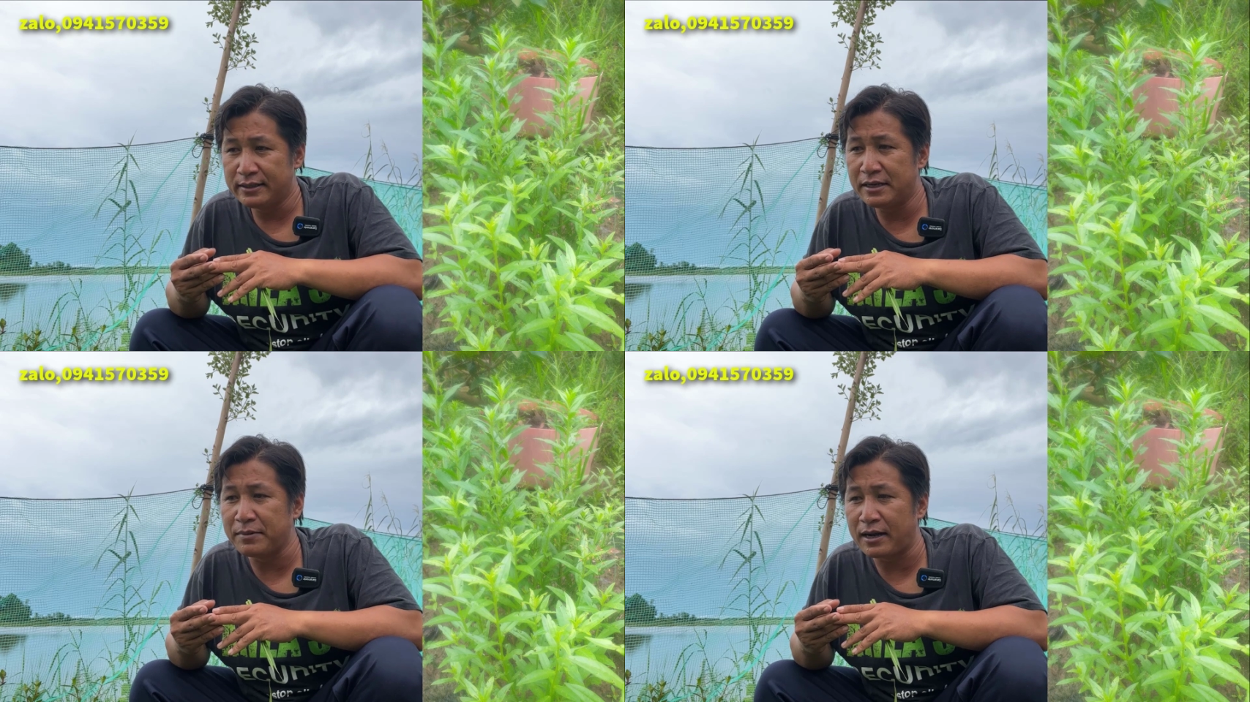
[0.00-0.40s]

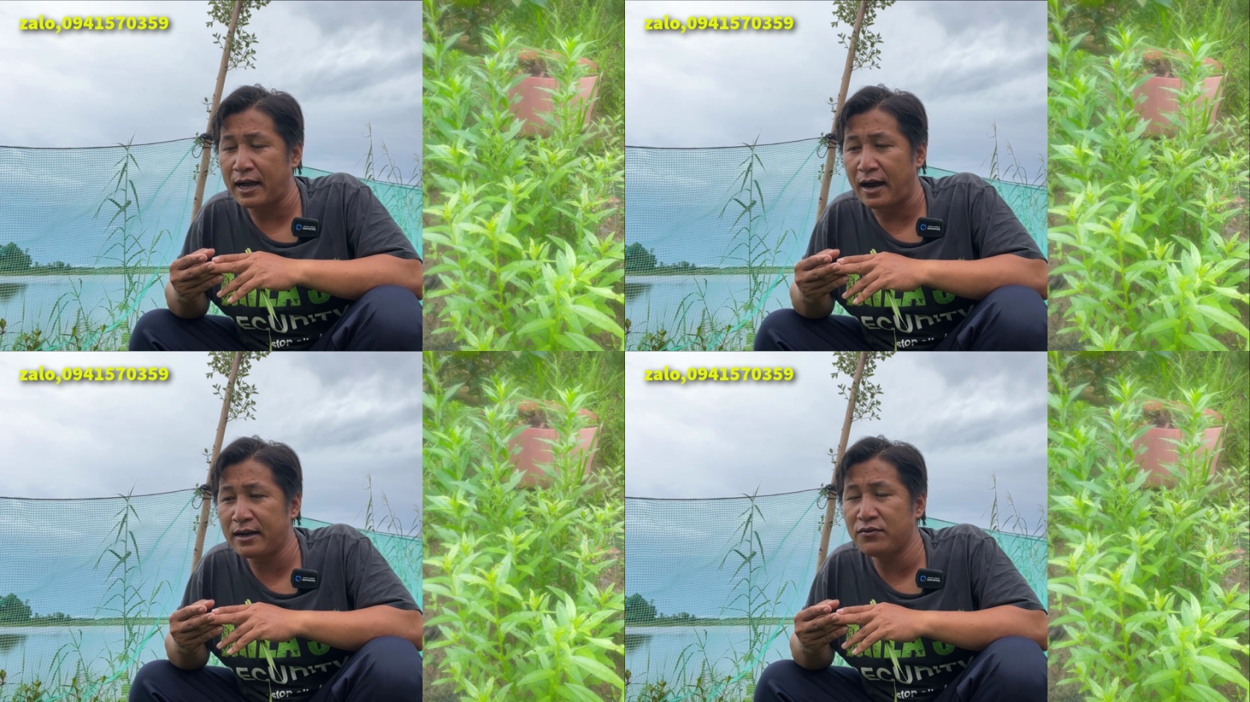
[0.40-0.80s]
nhưng mà
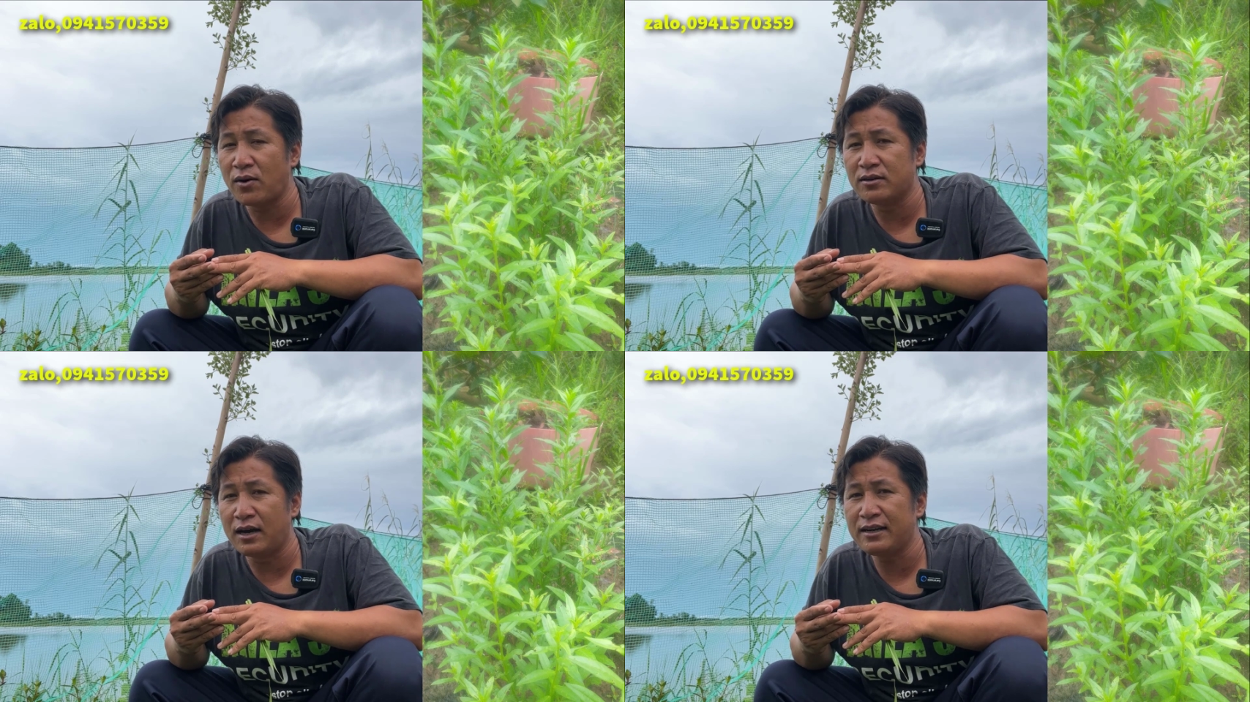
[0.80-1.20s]
cái ở cái
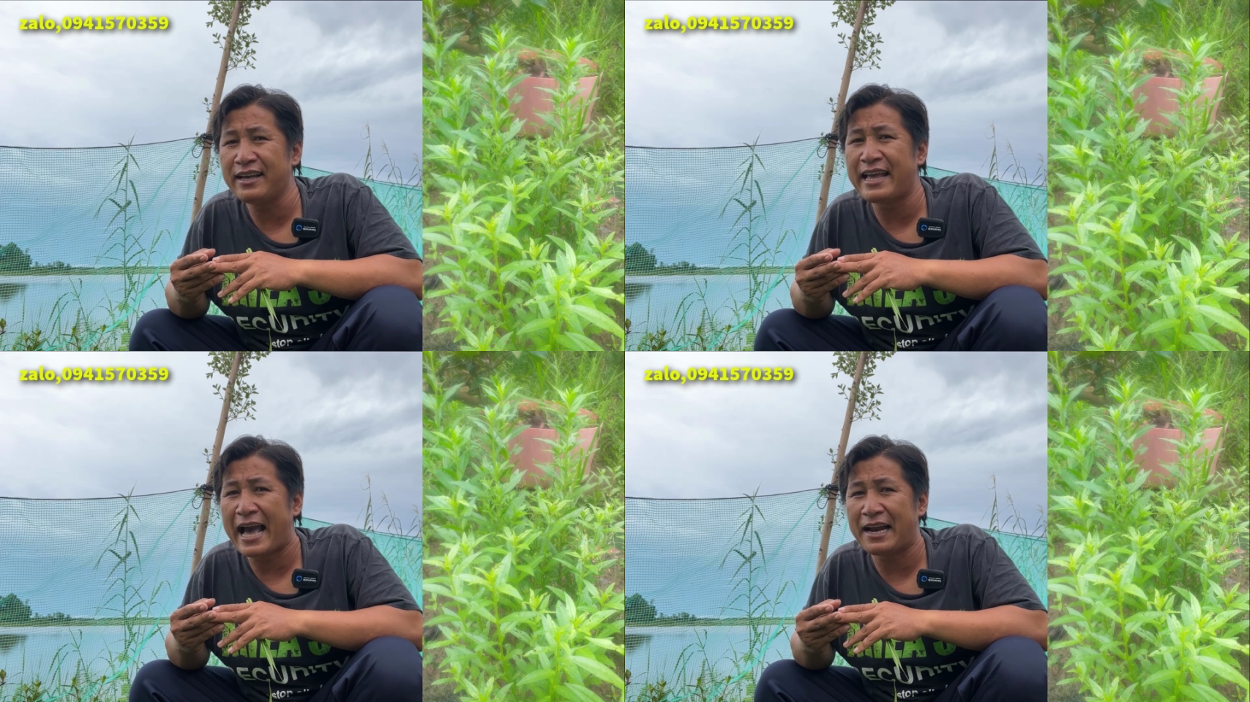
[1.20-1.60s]
vườn ở
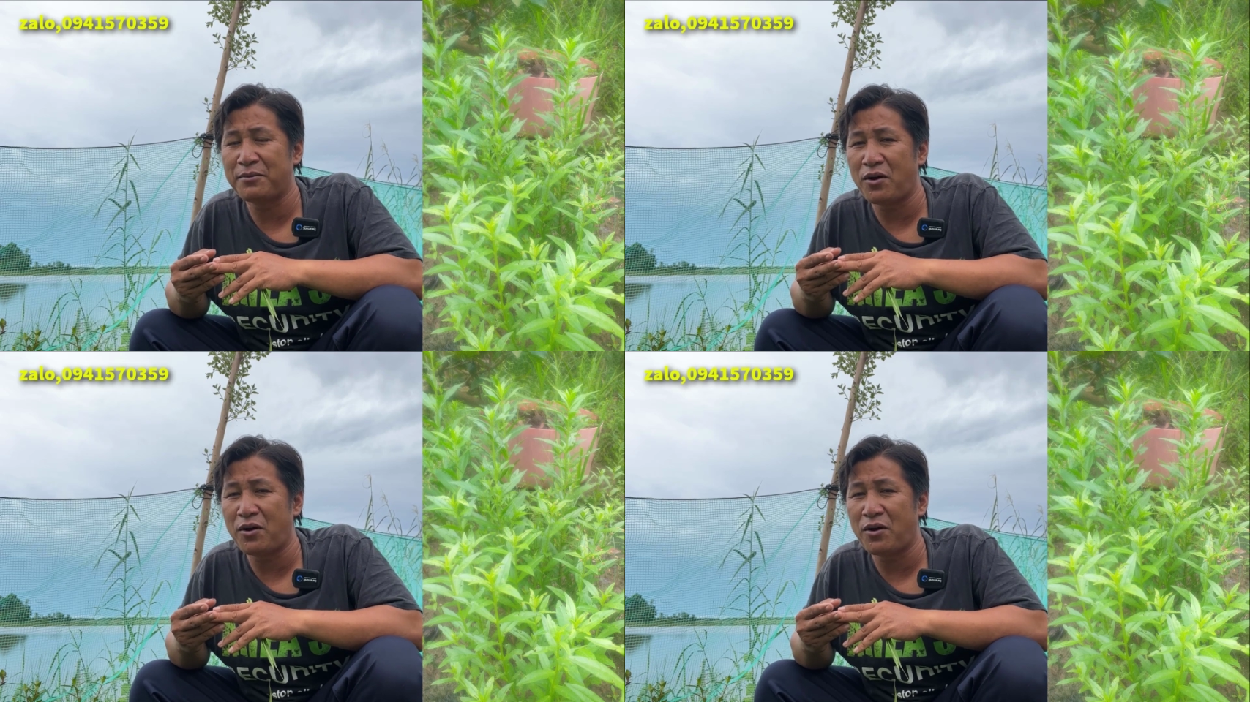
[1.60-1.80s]
kiên giang nè bà